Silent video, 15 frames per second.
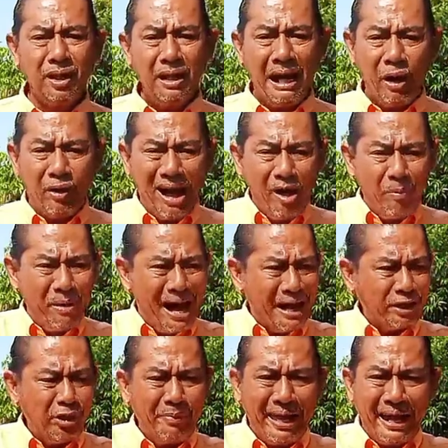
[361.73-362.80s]
เราเข้ามา
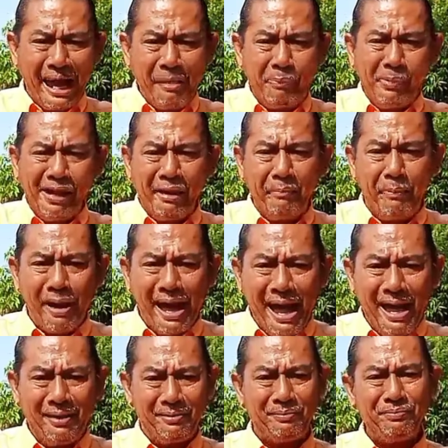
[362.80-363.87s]
ต้องมีอะไรเปลี่ยนแปล
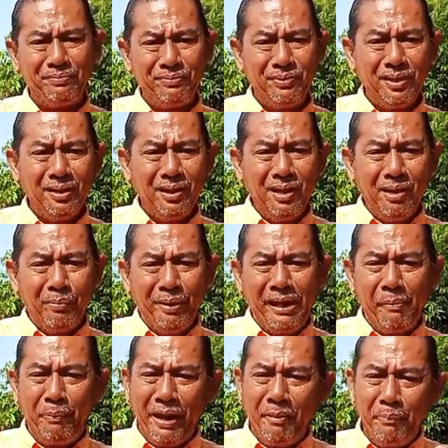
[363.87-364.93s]
ง ไม่
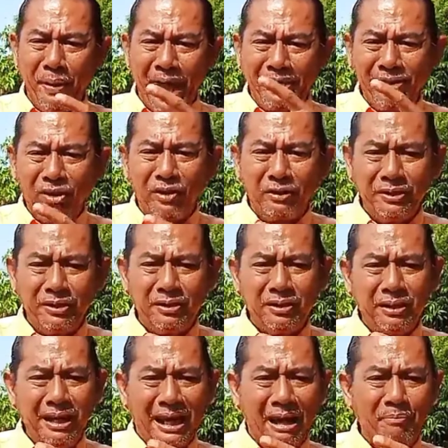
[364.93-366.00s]
ใช่เปลี่ยนแปลง
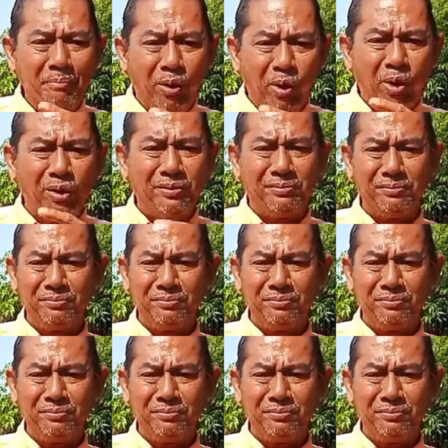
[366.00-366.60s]
ที่คำพูด